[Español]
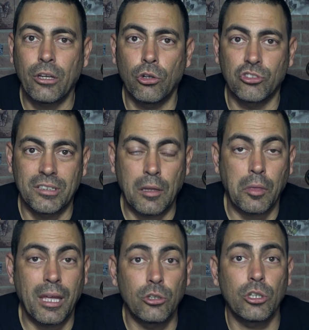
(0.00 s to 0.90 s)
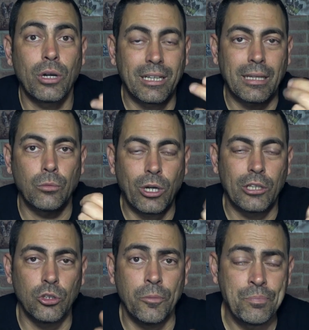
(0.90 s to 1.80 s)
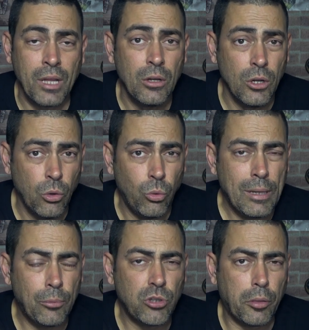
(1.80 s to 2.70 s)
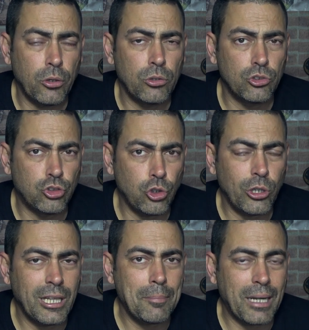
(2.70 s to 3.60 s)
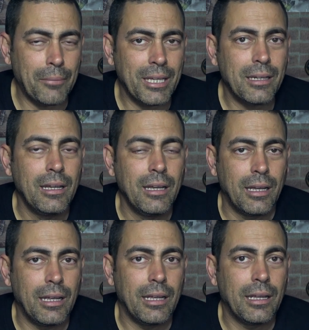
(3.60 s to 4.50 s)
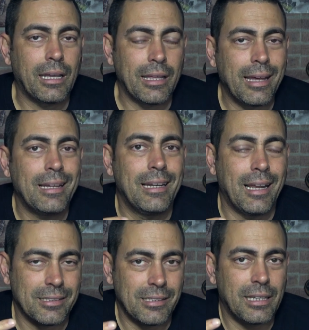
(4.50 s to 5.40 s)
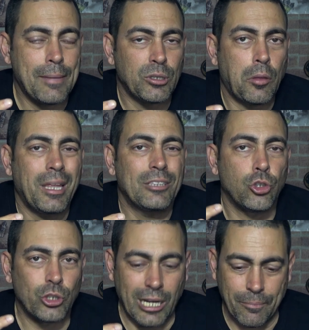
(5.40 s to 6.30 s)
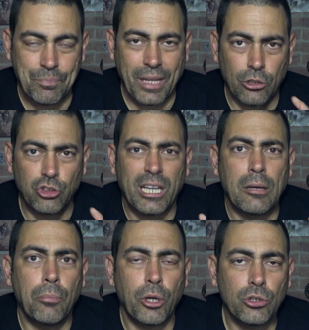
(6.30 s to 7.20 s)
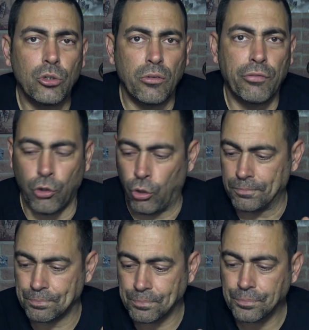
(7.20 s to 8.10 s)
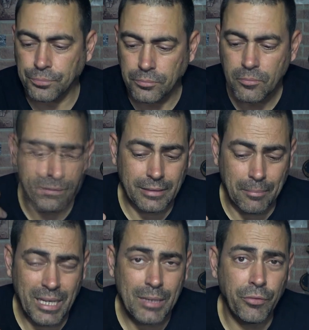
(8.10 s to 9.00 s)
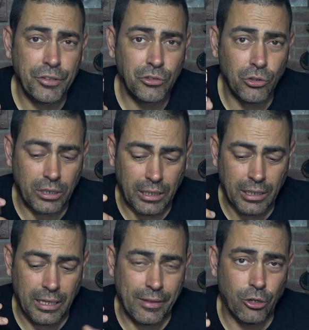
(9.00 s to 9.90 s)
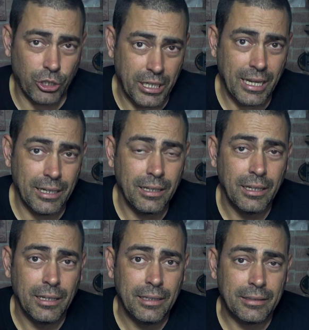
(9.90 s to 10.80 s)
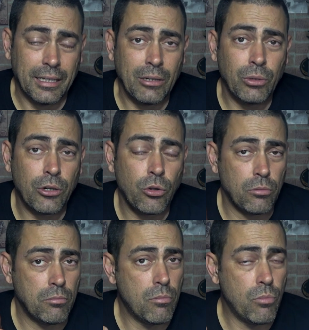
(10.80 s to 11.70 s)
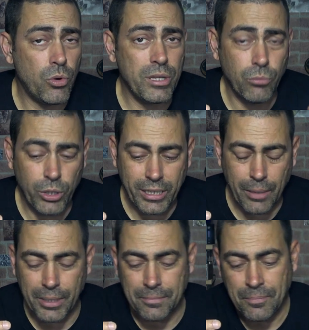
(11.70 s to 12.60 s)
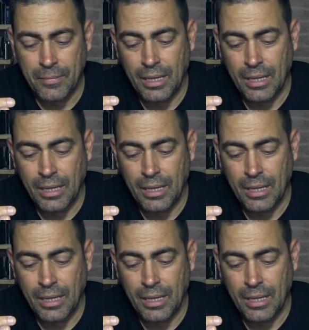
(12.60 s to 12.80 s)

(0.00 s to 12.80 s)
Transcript: inconsistencia y no tengo que andar buscando una pulsación sólida para ver eh, que da la salida de potencia total, que no se queda un poquito flojo. También hemos visto que en el original tenía un error muy muy grave